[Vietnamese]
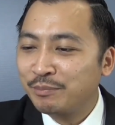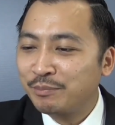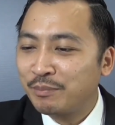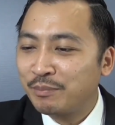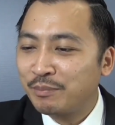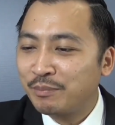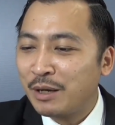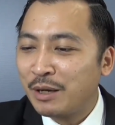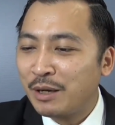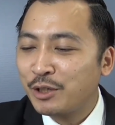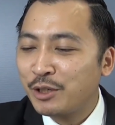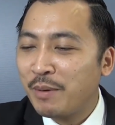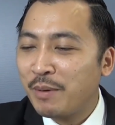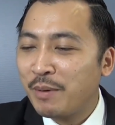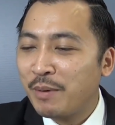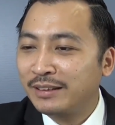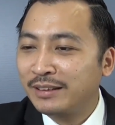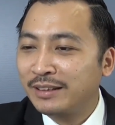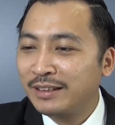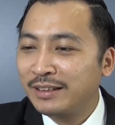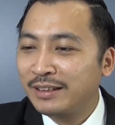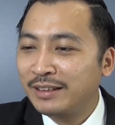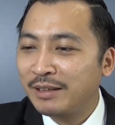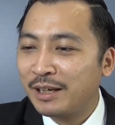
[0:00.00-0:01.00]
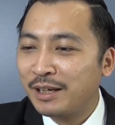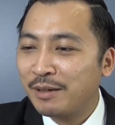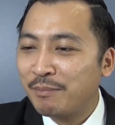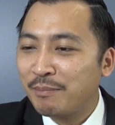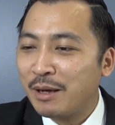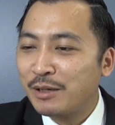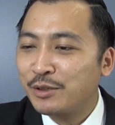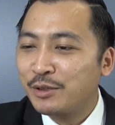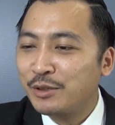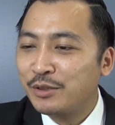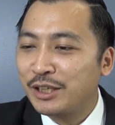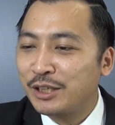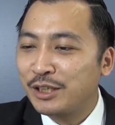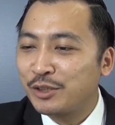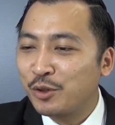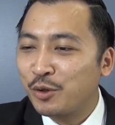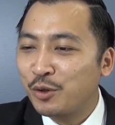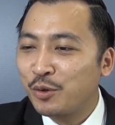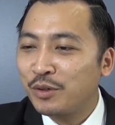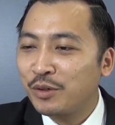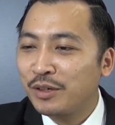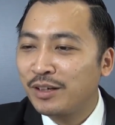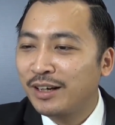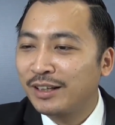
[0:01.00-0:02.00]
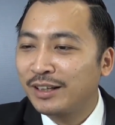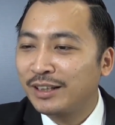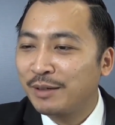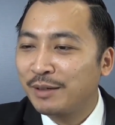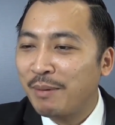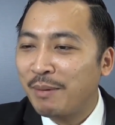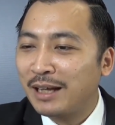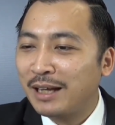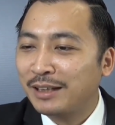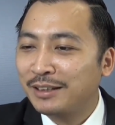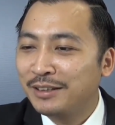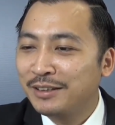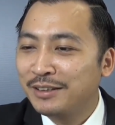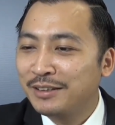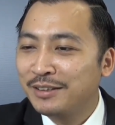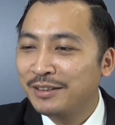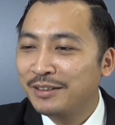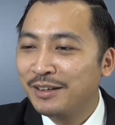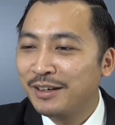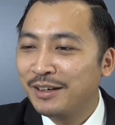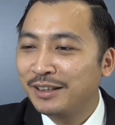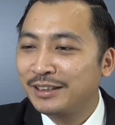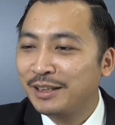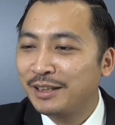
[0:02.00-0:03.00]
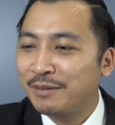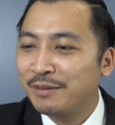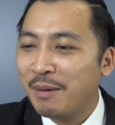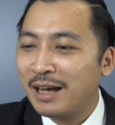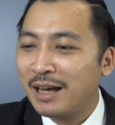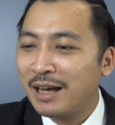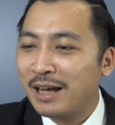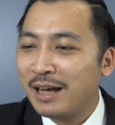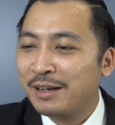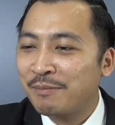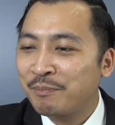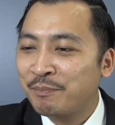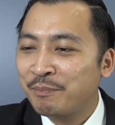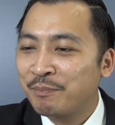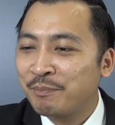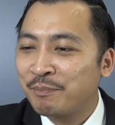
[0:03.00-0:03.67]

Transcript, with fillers: bao nhiêu bạn tính là bao nhiêu chỉ số người thì 34 người thì 35